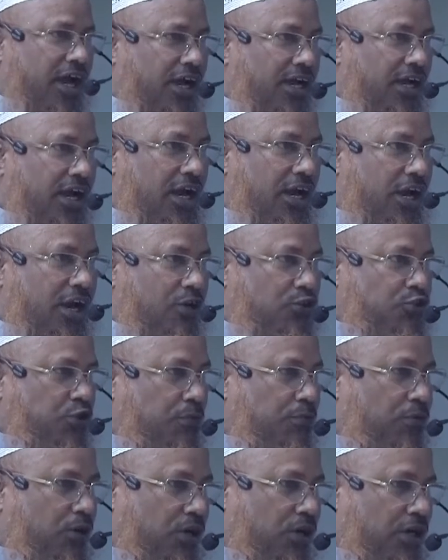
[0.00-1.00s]
আল্লাহ রসুল
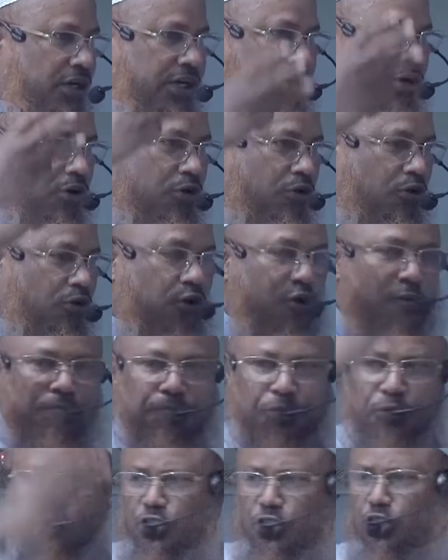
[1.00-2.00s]
বললেন এটা হলো
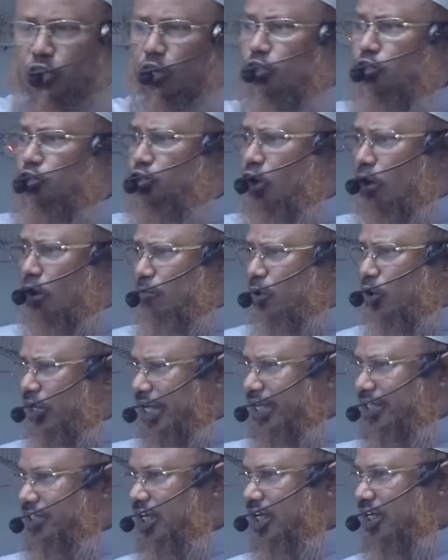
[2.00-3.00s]
প্রতিগন্ধময়
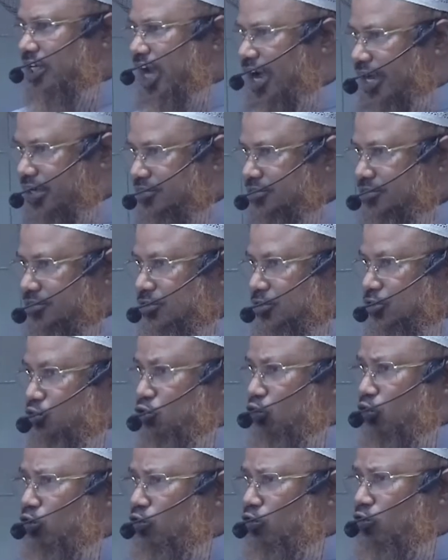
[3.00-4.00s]
একটা ডাক
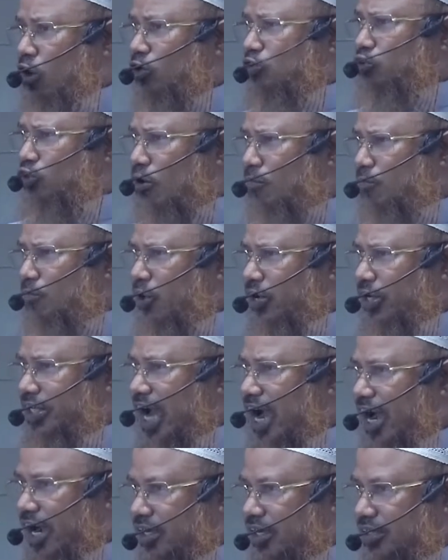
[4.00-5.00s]
দুর্গন্ধময় ডাক